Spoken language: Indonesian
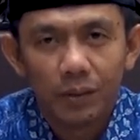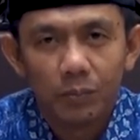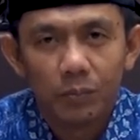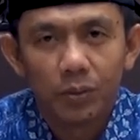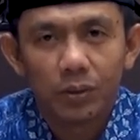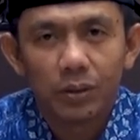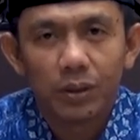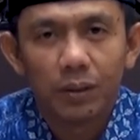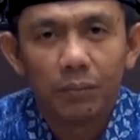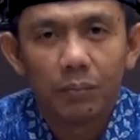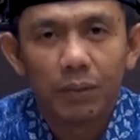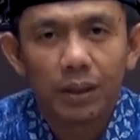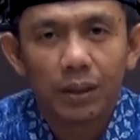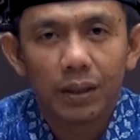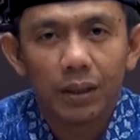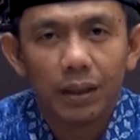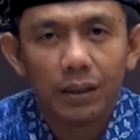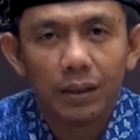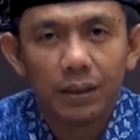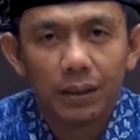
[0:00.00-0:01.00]
Muktamar
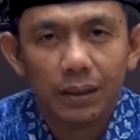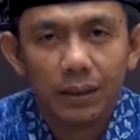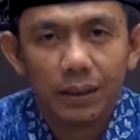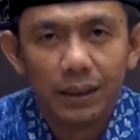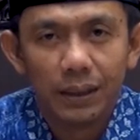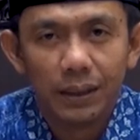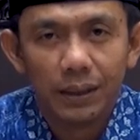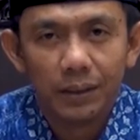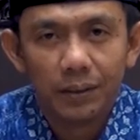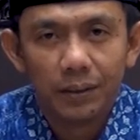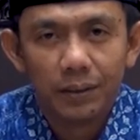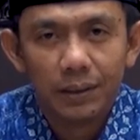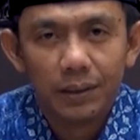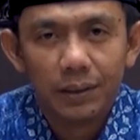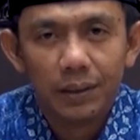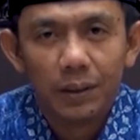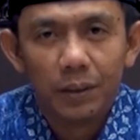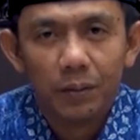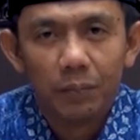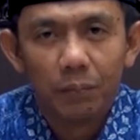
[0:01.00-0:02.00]
kali ini
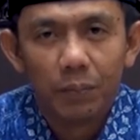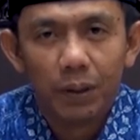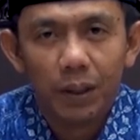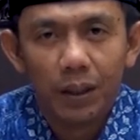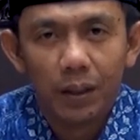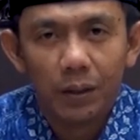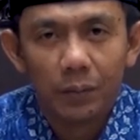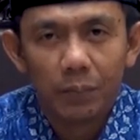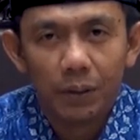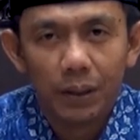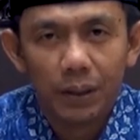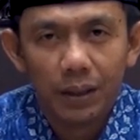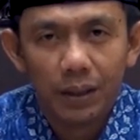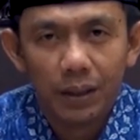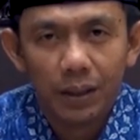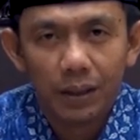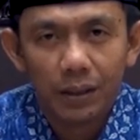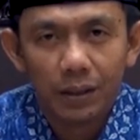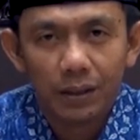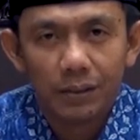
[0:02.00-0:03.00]

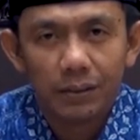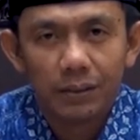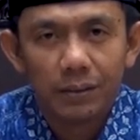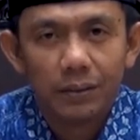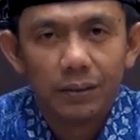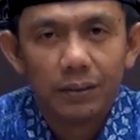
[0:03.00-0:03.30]
benar-benar